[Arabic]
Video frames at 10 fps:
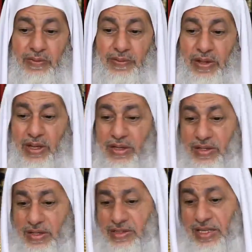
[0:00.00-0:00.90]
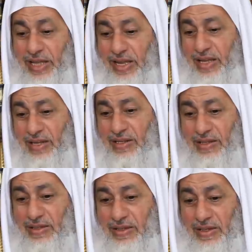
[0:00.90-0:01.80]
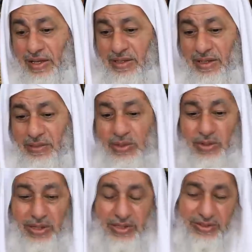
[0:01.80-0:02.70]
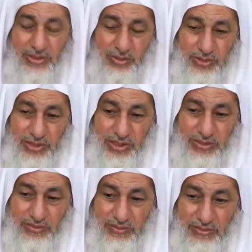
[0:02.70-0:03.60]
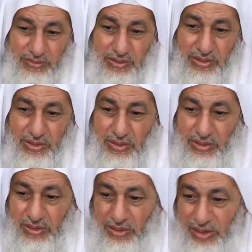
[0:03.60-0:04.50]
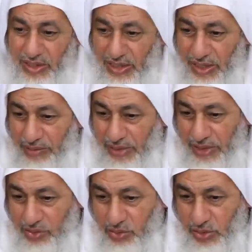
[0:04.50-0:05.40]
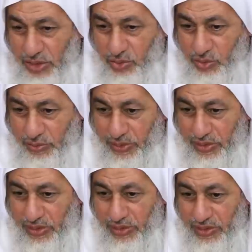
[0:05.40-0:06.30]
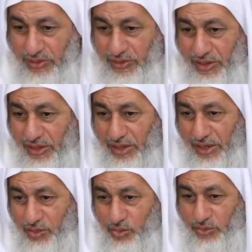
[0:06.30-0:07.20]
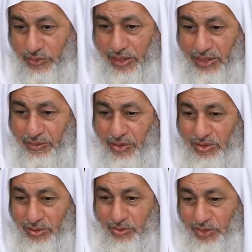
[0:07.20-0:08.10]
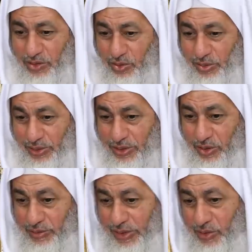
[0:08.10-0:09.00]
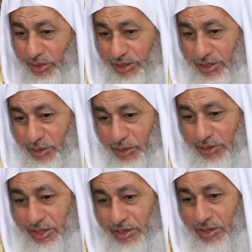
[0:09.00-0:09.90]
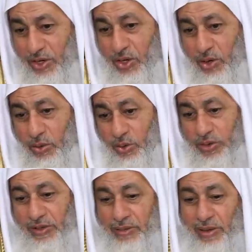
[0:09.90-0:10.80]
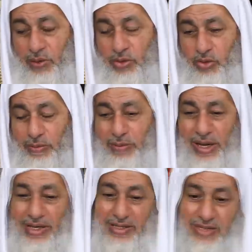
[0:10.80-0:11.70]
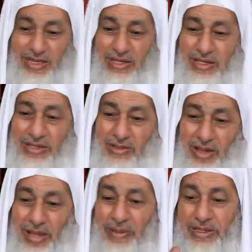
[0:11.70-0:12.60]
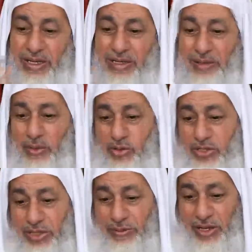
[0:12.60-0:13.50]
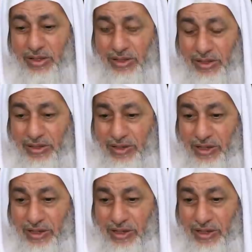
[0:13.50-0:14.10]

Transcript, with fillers: فاستدعاه النبي عليه الصلاة والسلام قال على ما يحسد أحدكم أخاه إذا رأى أحدكم من أخيه يعجبه فليدعو بالبركة أمره أن يتوضأ وأخذ الماء وصب على سهل قام كأنما أنشت من عقال